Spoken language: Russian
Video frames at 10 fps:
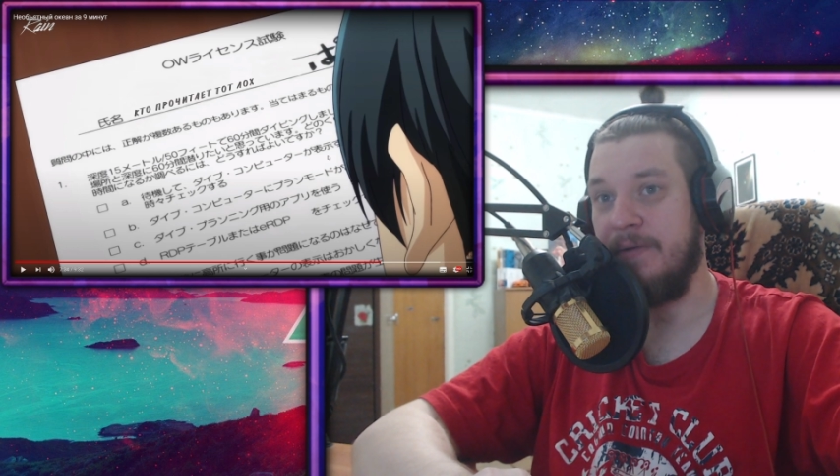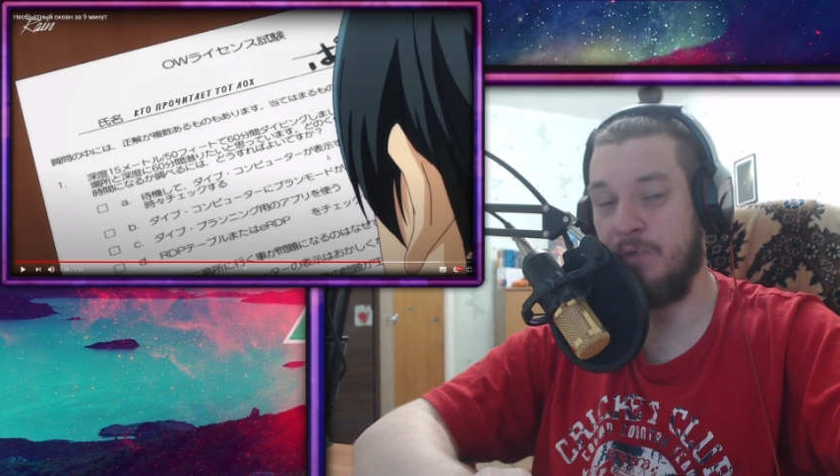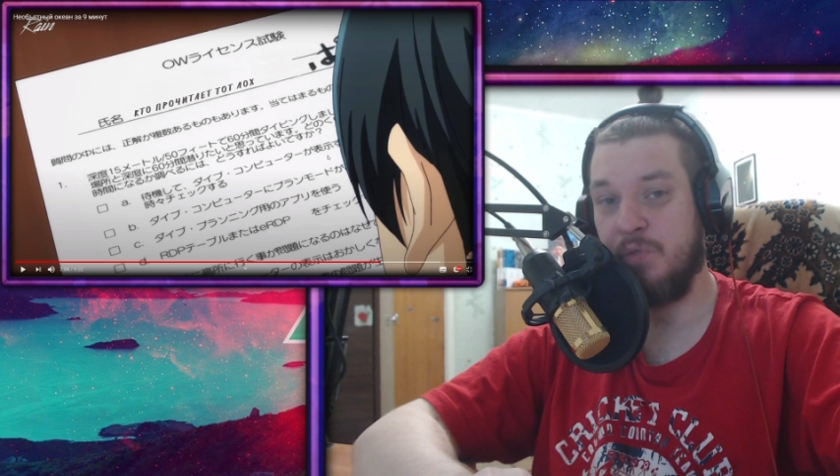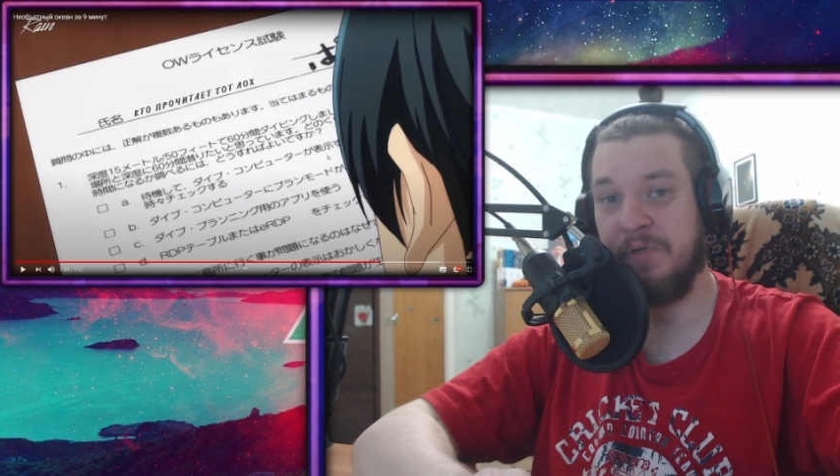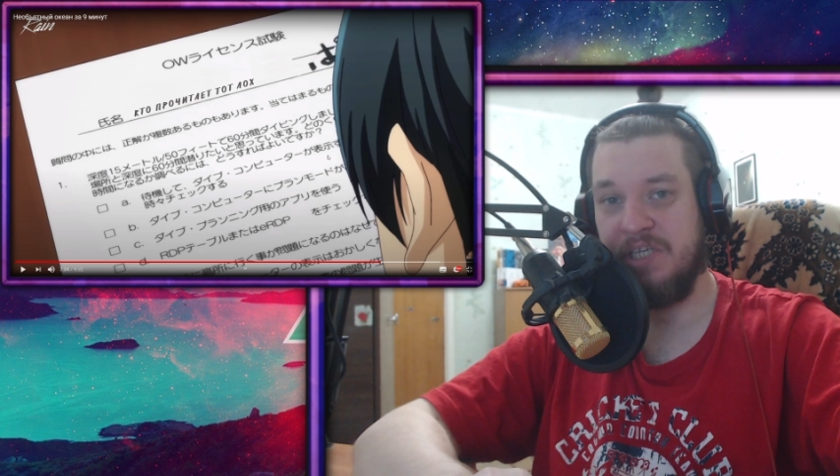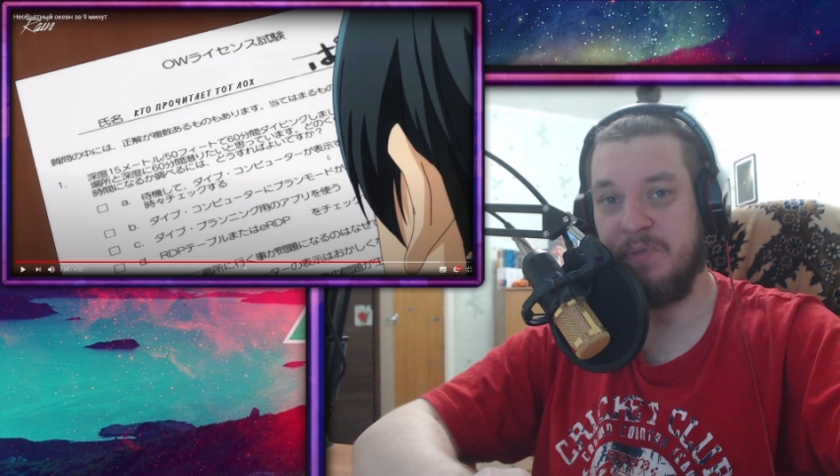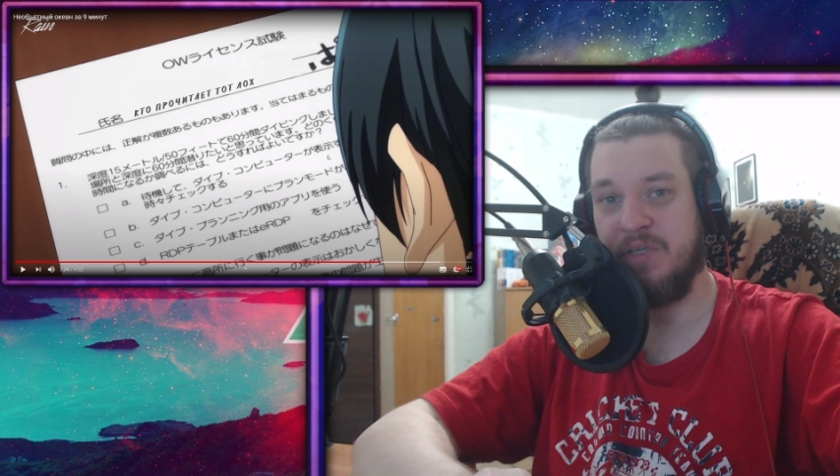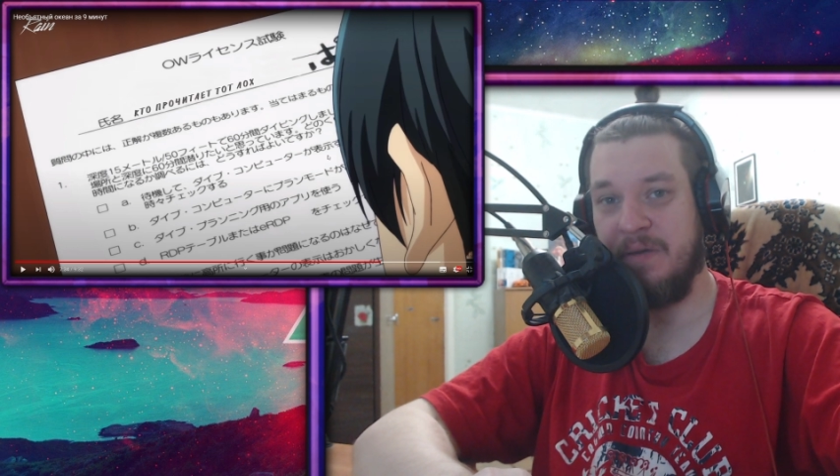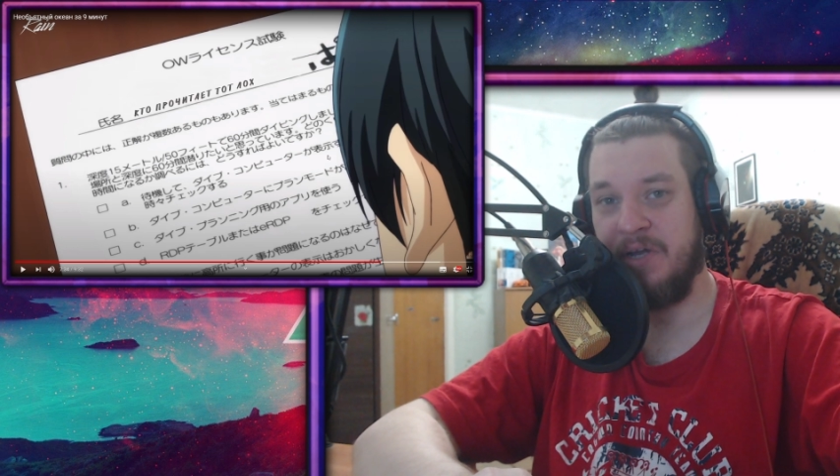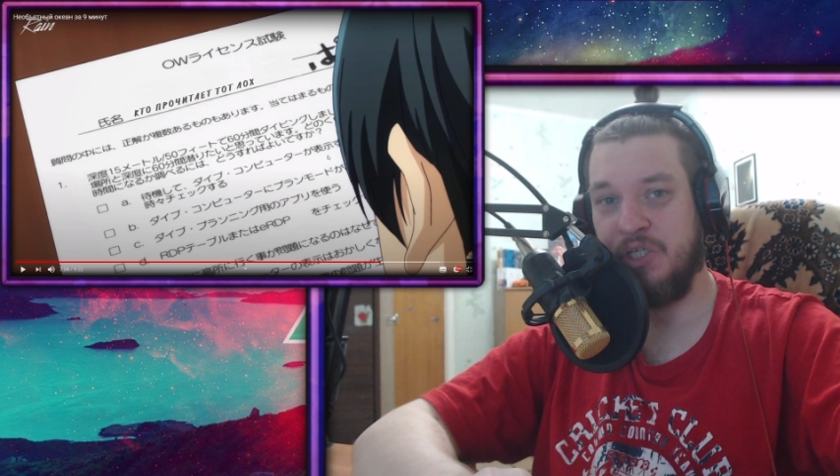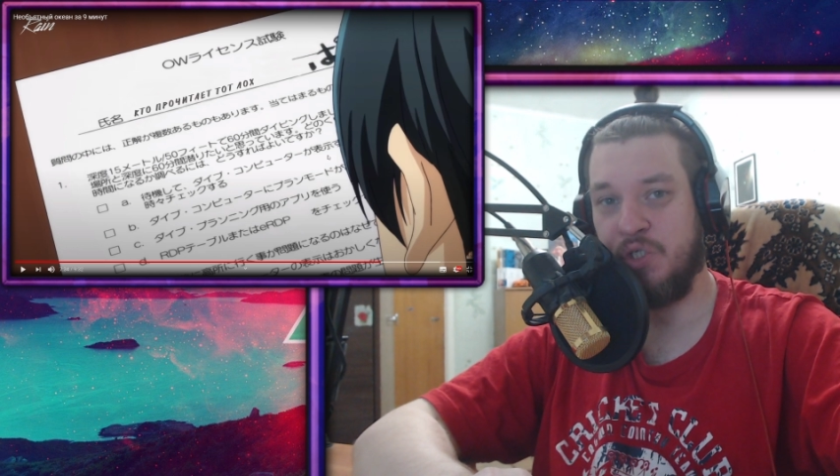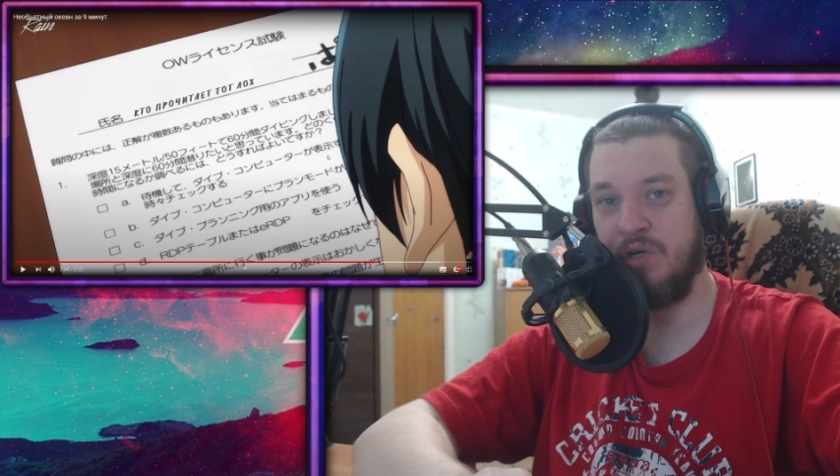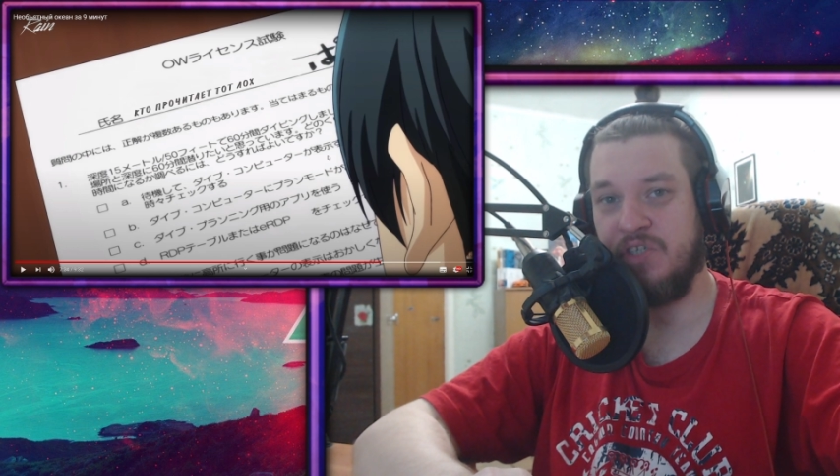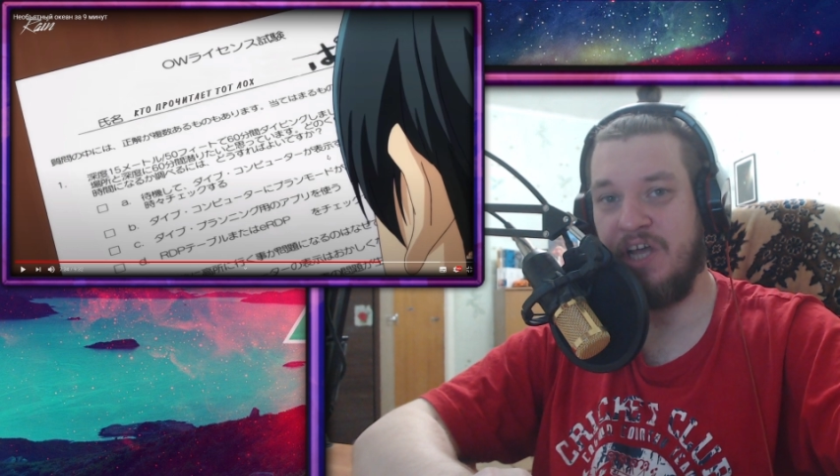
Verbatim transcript: Ну, спасибо тебе большое.